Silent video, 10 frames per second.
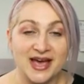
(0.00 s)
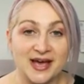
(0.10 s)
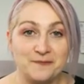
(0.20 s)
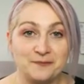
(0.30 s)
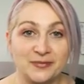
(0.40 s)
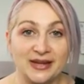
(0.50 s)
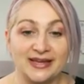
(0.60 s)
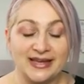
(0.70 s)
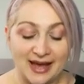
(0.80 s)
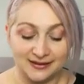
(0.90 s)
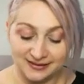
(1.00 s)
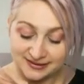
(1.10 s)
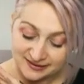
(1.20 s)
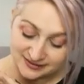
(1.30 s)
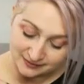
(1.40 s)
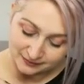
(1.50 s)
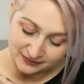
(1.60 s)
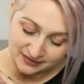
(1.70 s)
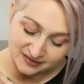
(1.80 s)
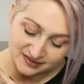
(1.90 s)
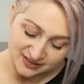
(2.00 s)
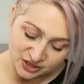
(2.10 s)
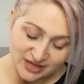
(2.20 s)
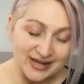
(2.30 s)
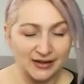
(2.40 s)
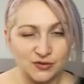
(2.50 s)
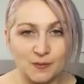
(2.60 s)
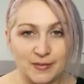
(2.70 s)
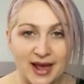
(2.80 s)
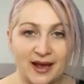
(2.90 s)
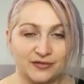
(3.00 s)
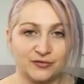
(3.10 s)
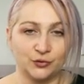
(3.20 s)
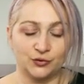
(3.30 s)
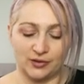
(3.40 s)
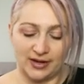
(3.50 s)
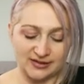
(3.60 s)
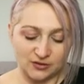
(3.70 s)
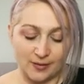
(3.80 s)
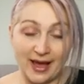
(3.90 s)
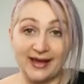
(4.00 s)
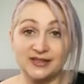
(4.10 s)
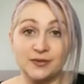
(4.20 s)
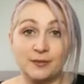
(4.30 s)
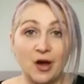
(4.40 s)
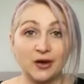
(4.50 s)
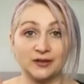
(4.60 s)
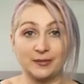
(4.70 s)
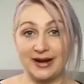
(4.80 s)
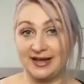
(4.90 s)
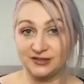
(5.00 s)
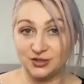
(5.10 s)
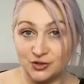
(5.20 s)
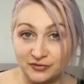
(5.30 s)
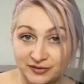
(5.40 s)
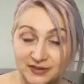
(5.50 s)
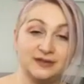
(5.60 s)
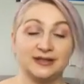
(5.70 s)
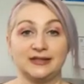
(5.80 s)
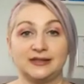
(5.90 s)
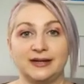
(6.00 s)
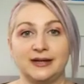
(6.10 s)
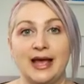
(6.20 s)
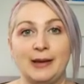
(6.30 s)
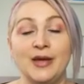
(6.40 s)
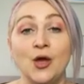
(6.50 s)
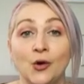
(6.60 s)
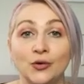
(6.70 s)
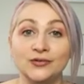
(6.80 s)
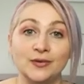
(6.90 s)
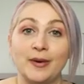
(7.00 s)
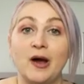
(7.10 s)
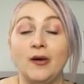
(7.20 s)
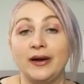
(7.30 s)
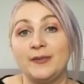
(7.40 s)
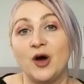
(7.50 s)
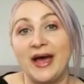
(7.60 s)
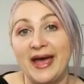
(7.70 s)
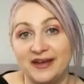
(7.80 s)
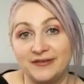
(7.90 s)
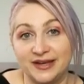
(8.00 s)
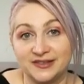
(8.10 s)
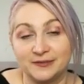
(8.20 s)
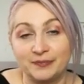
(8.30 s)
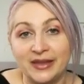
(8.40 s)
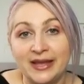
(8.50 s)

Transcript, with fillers: Ähm, ja, dieses dieser Shake hat so mehrere Funktionen. Also Nummer eins, wir brauchen die Ballaststoffe, die wir da drinnen haben. Und wir brauchen aber auch Eiweiß.